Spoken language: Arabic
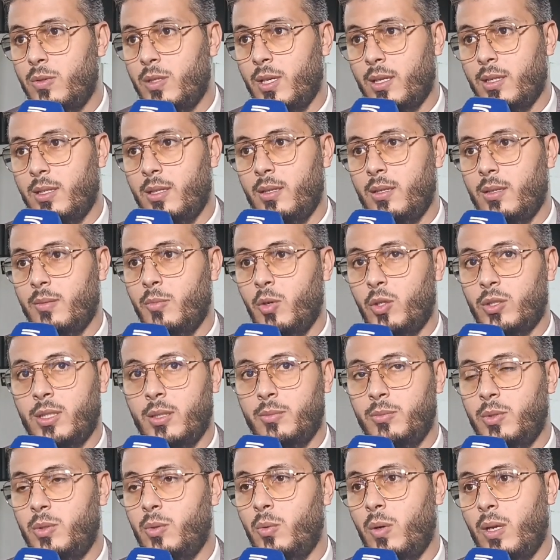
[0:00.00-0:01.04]
انه يعني
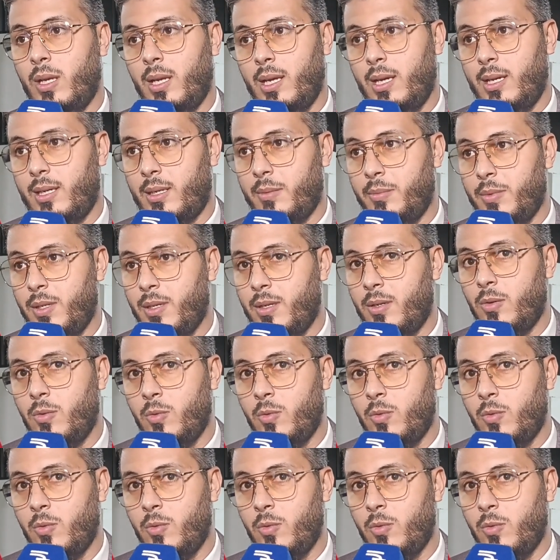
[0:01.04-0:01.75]
معظم الدول العربيه